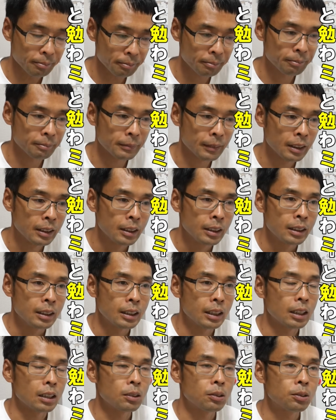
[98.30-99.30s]
うん。
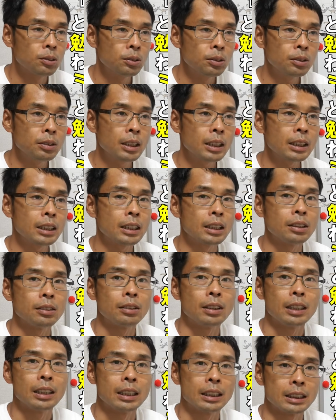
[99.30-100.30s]
だからこのあたり
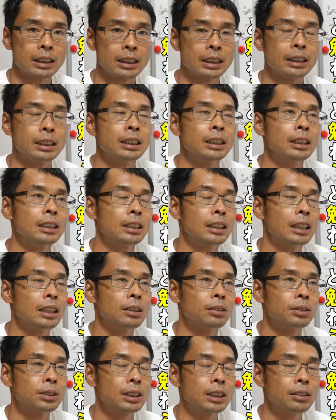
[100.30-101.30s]
の話
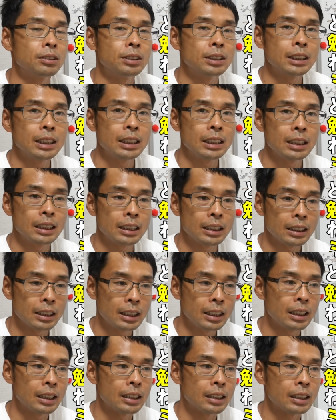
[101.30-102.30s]
がごちゃごちゃになっ
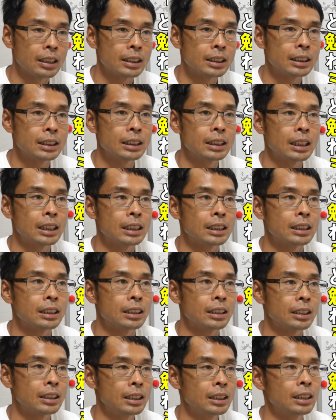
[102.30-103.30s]
て勘違いさ
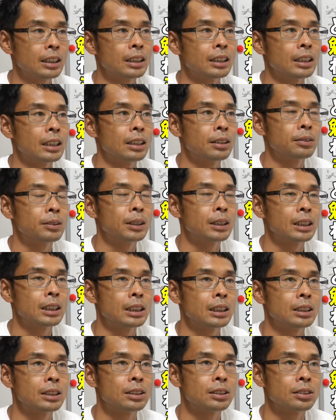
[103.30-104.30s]
れて F1
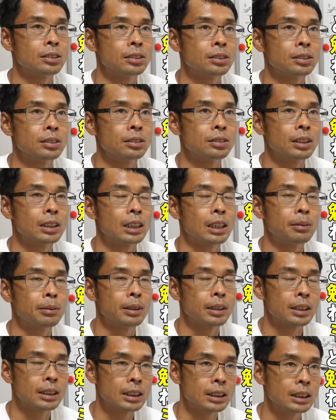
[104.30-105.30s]
品種は
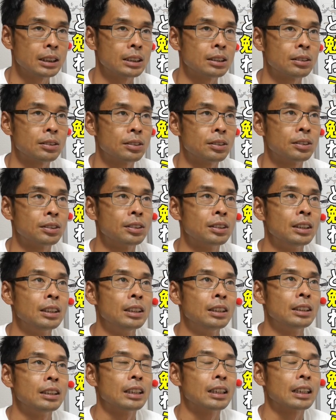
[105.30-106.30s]
ダメだし、その、
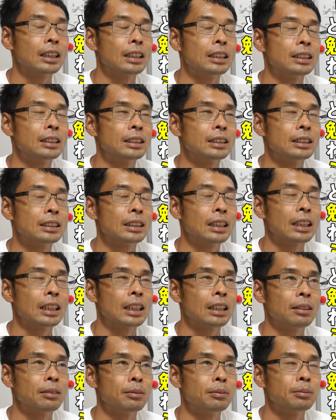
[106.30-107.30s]
なんか
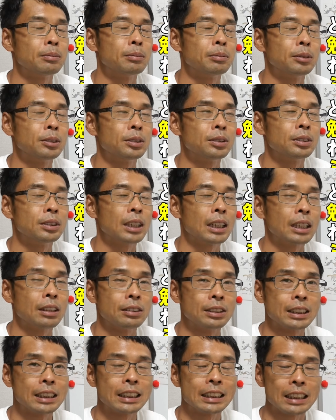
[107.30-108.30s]
種も、種
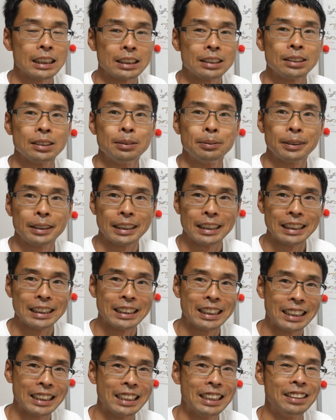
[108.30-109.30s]
の自家採取も禁止
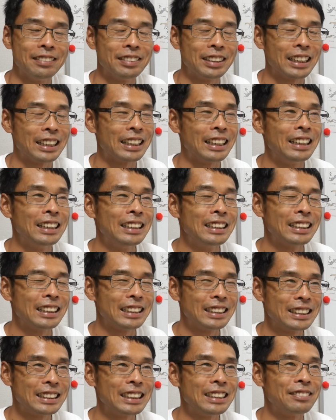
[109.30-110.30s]
されてるみたいな
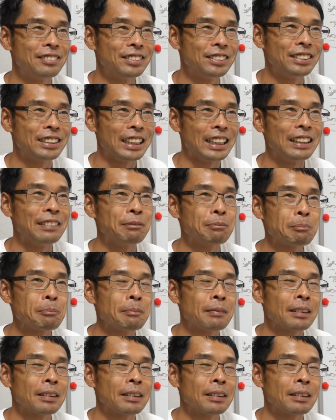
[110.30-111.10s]
感じで、もうね、